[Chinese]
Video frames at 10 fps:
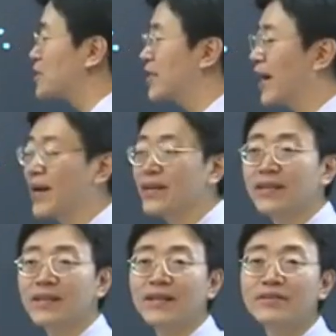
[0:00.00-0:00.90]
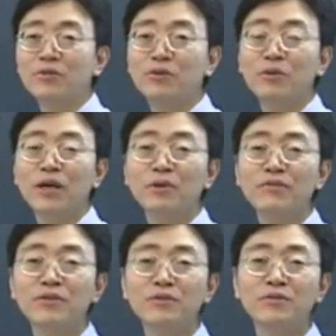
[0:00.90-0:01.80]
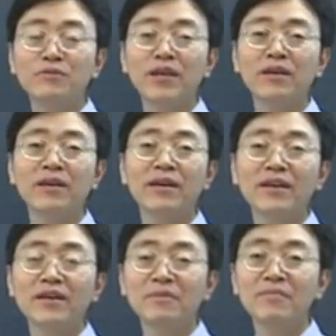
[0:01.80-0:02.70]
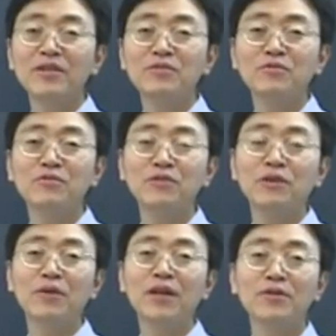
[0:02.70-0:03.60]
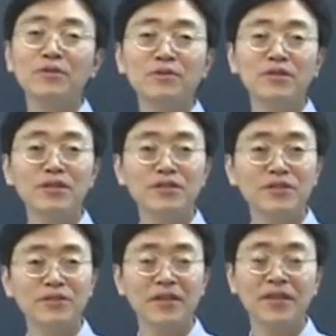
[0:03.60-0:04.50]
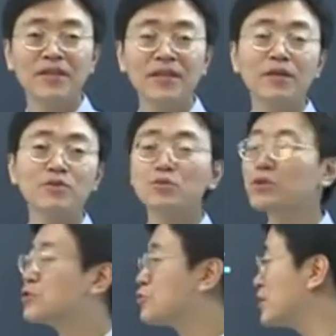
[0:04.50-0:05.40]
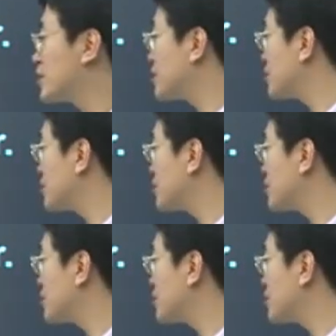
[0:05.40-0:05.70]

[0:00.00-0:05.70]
的是它。但在对话原文中，为了避免重复，他换了 do the dishes。他如果选项